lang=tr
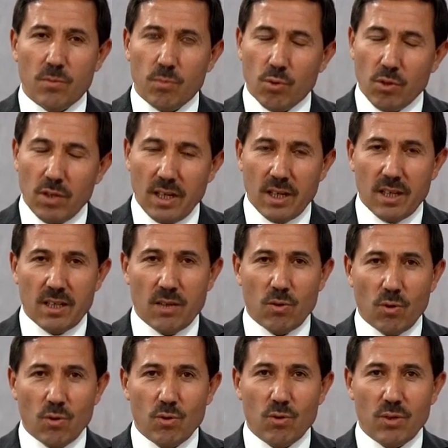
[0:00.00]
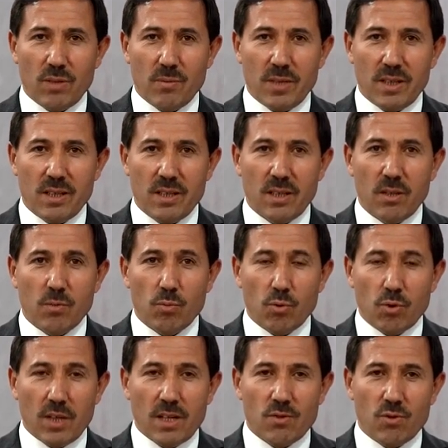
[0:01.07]
bugüne kadar olduğu gibi
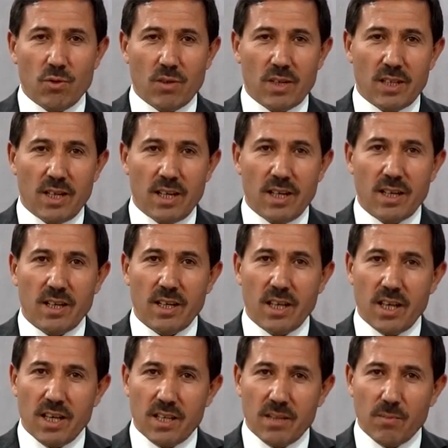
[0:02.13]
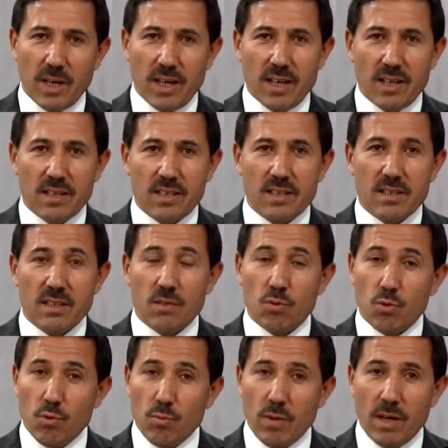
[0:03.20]
bundan sonra da eğitim hayatınızın
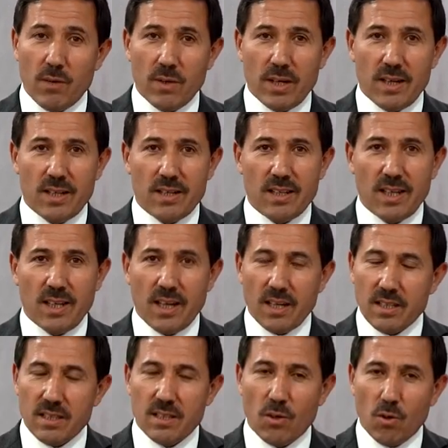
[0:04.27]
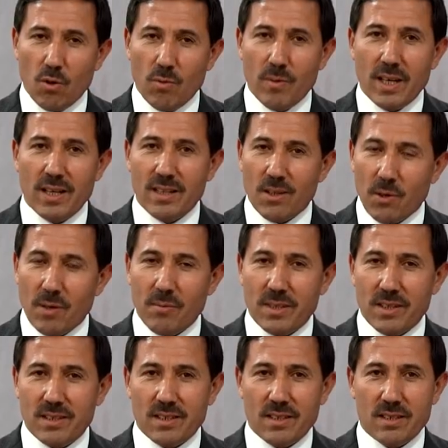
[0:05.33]
tüm evrelerinde yanınızda olmaya devam
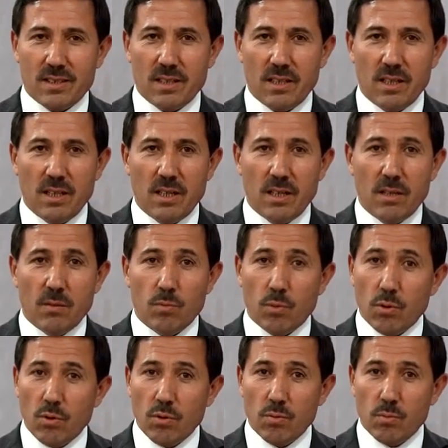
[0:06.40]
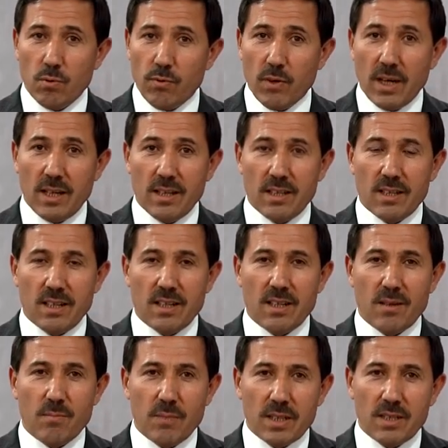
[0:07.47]
edeceğiz. Bugün bu
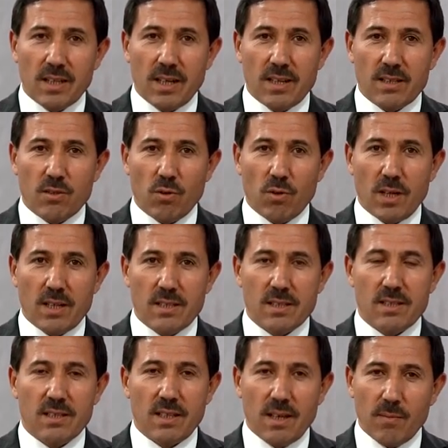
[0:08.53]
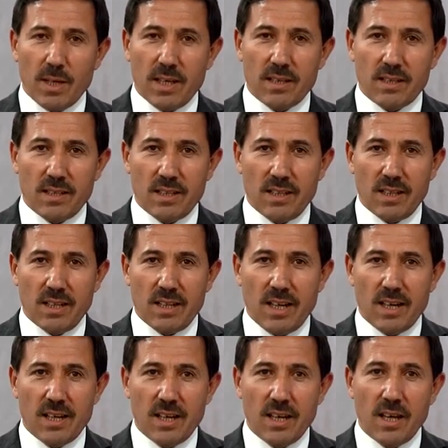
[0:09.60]
faaliyetlerden bir tanesi olan sinema
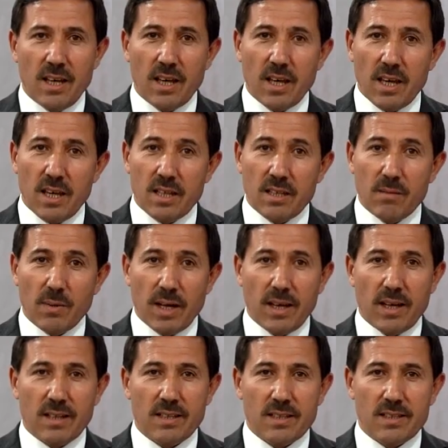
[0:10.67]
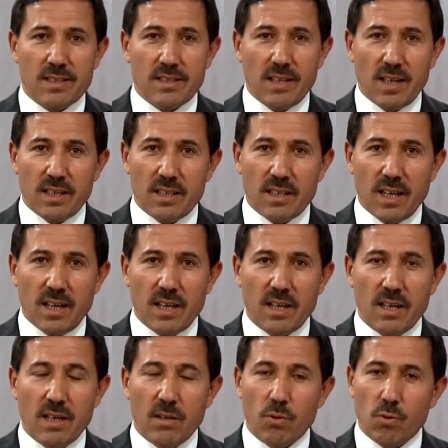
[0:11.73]
etkinliğiyle eğitim hayatınızın yanında
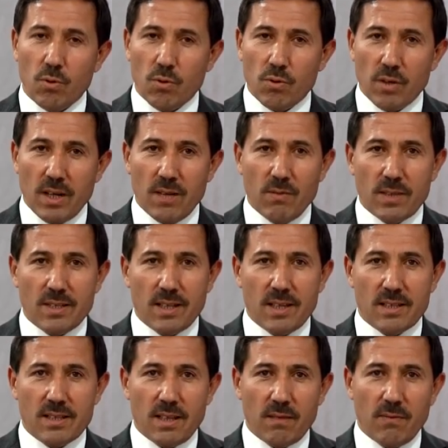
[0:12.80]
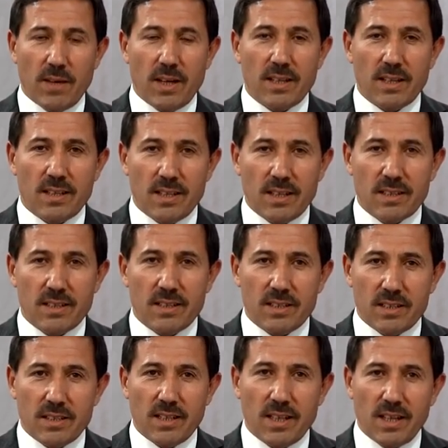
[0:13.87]
kültürel ve sanatsal faaliyetlerin
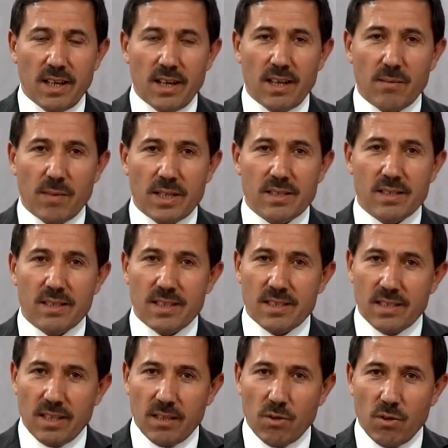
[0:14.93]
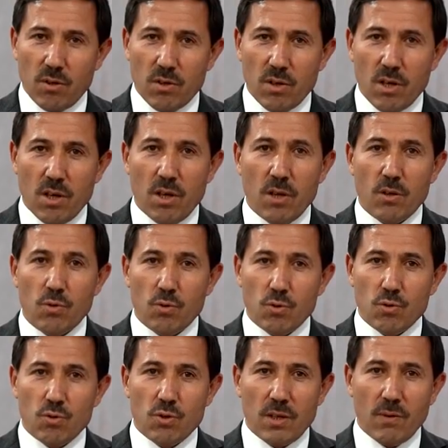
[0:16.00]
içinde yer almanızı destekliyor,
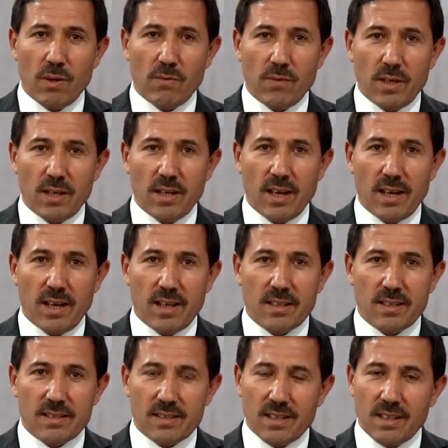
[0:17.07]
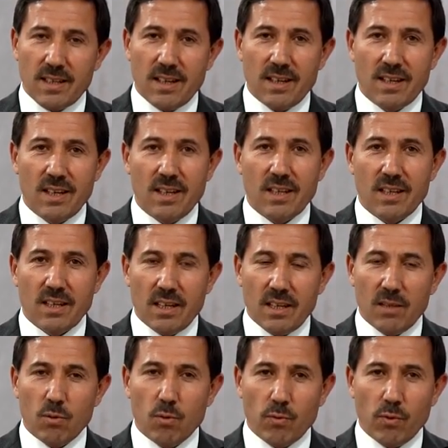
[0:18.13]
düşünce ve fikir hayatınızda da
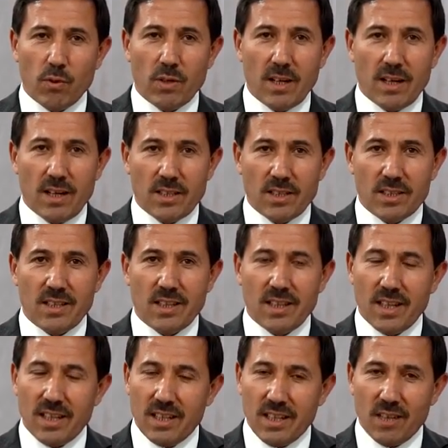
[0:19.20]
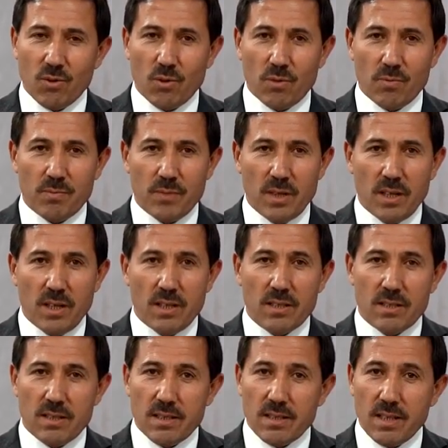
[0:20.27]
yeni ufuklar açacağına inanıyorum.
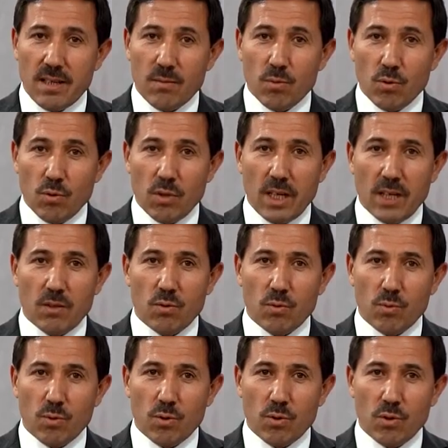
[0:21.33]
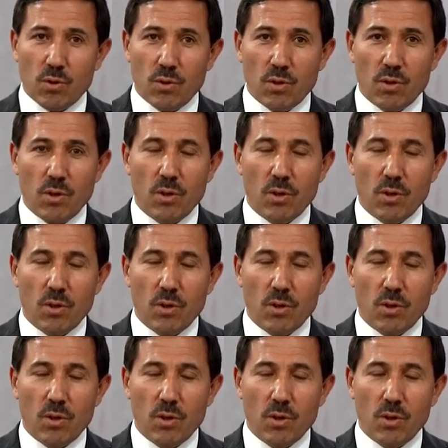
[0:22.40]
Sizler bu ülkenin umudu,